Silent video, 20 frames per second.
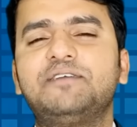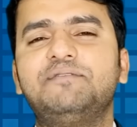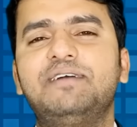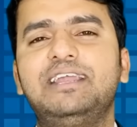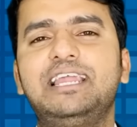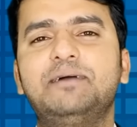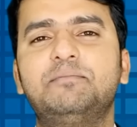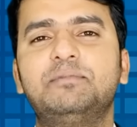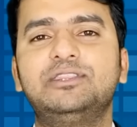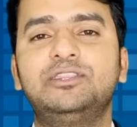వెళ్ళే
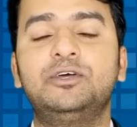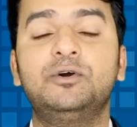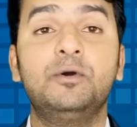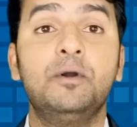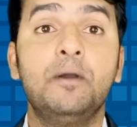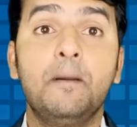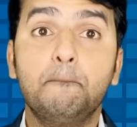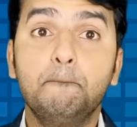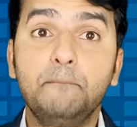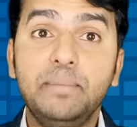ముందు
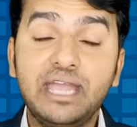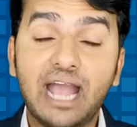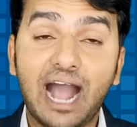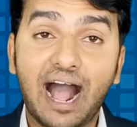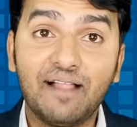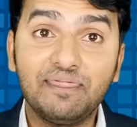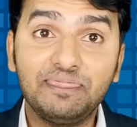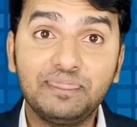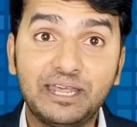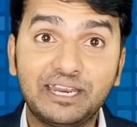మీ
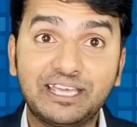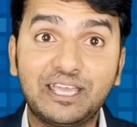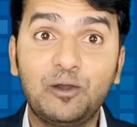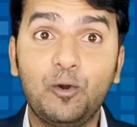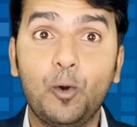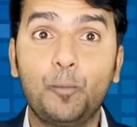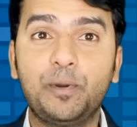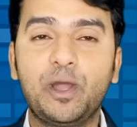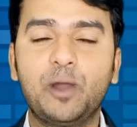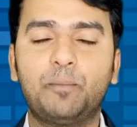అందరికీ
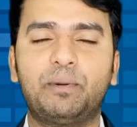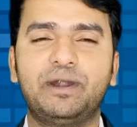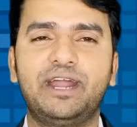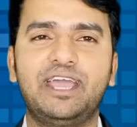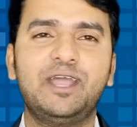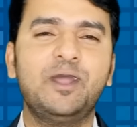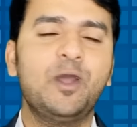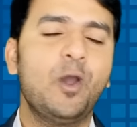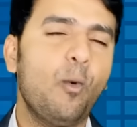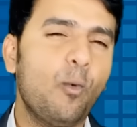ఉపయోగపడే
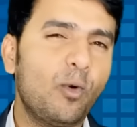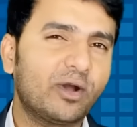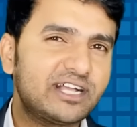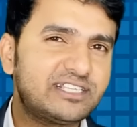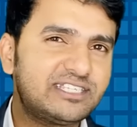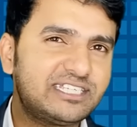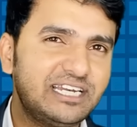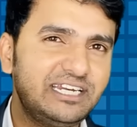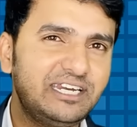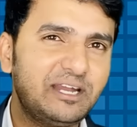ఒక
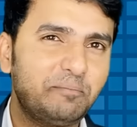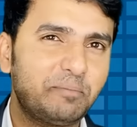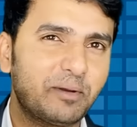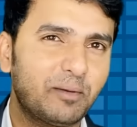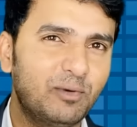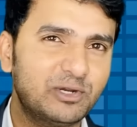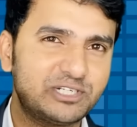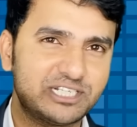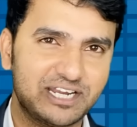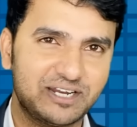చిన్న
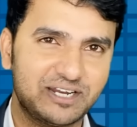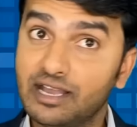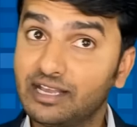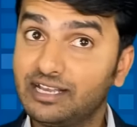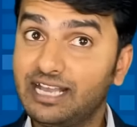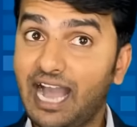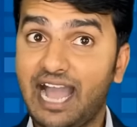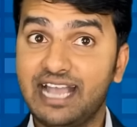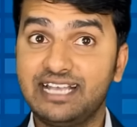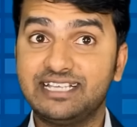ప్రమోషన్
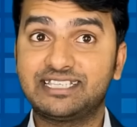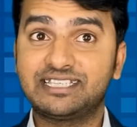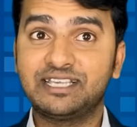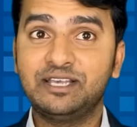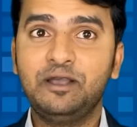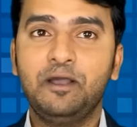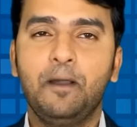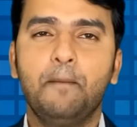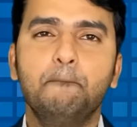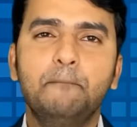గాయస్
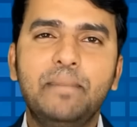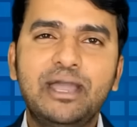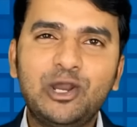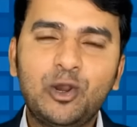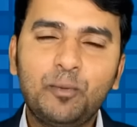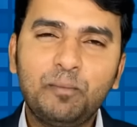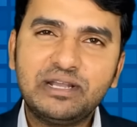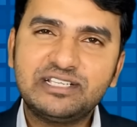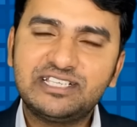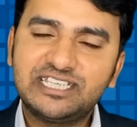మీరు
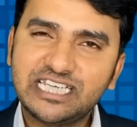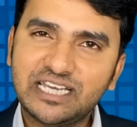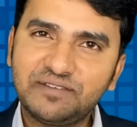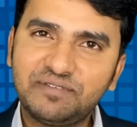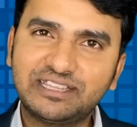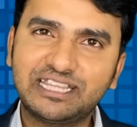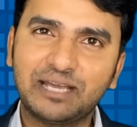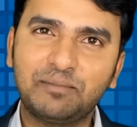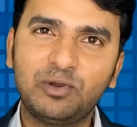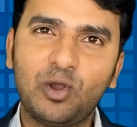మీ
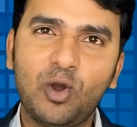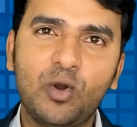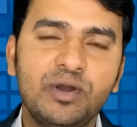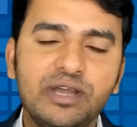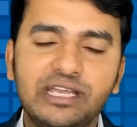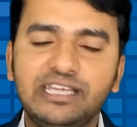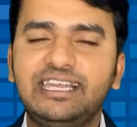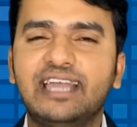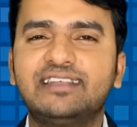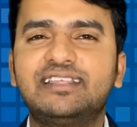జీవితంలో
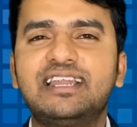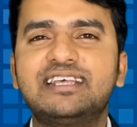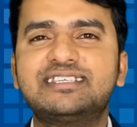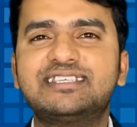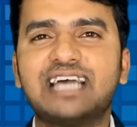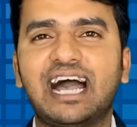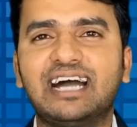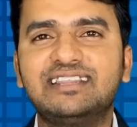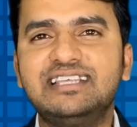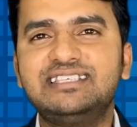ఏదైనా
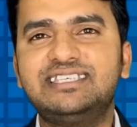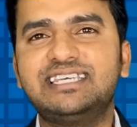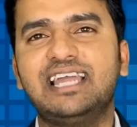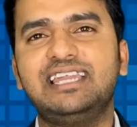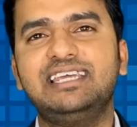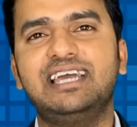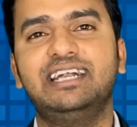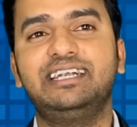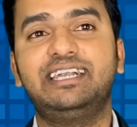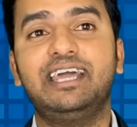
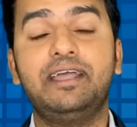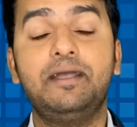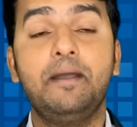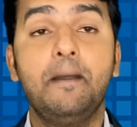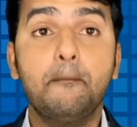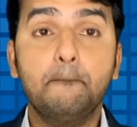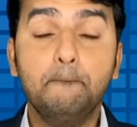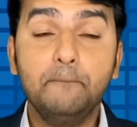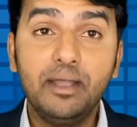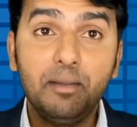సాధించాలి అంటే
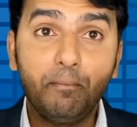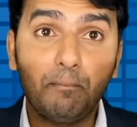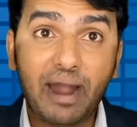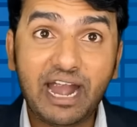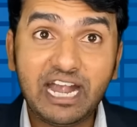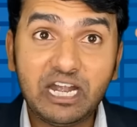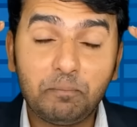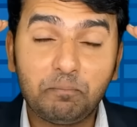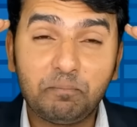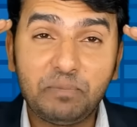మీ
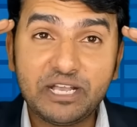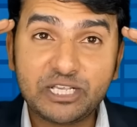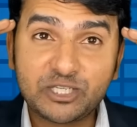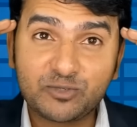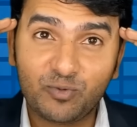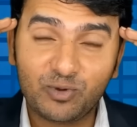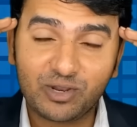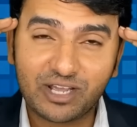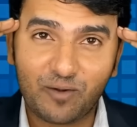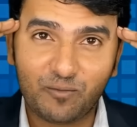మైండ్
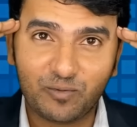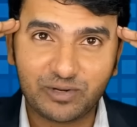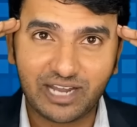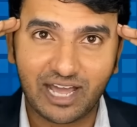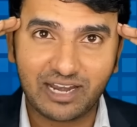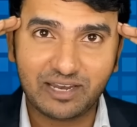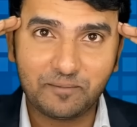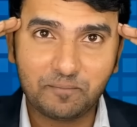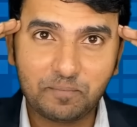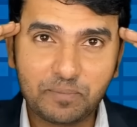పీస్ఫుల్గా
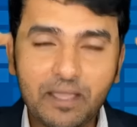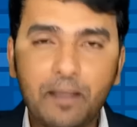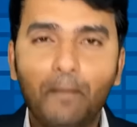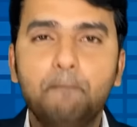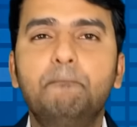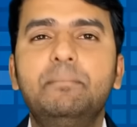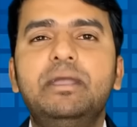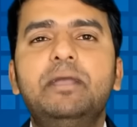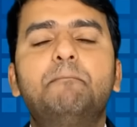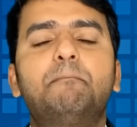ఉండాలి
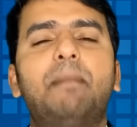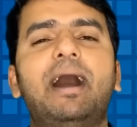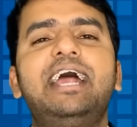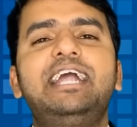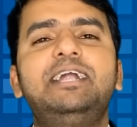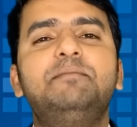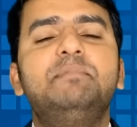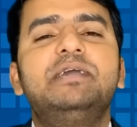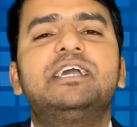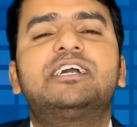మీ
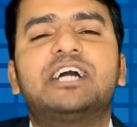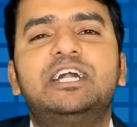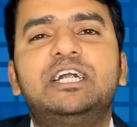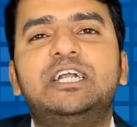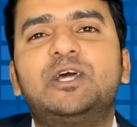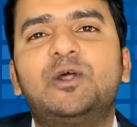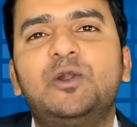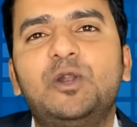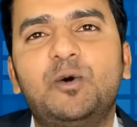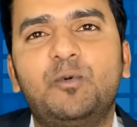మైండ్ మీ
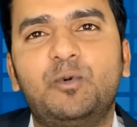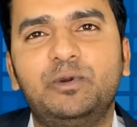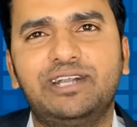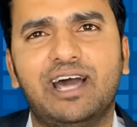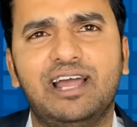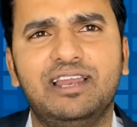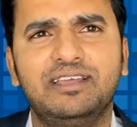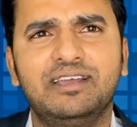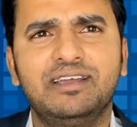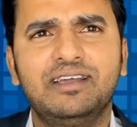కంట్రోల్లో
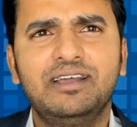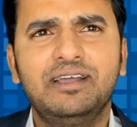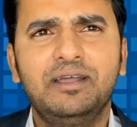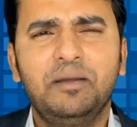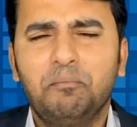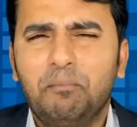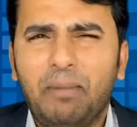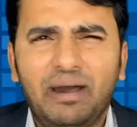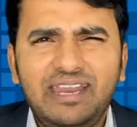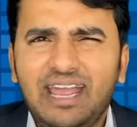ఉండాలి
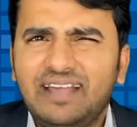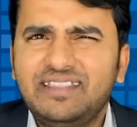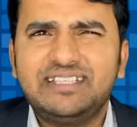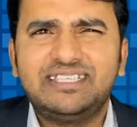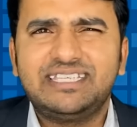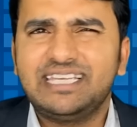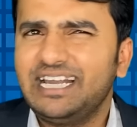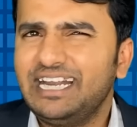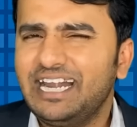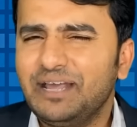మరి అది
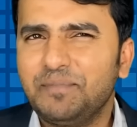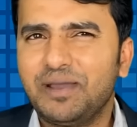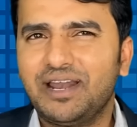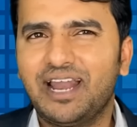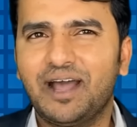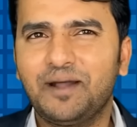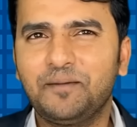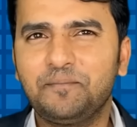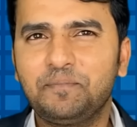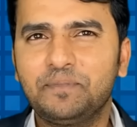చేయడం ఎలా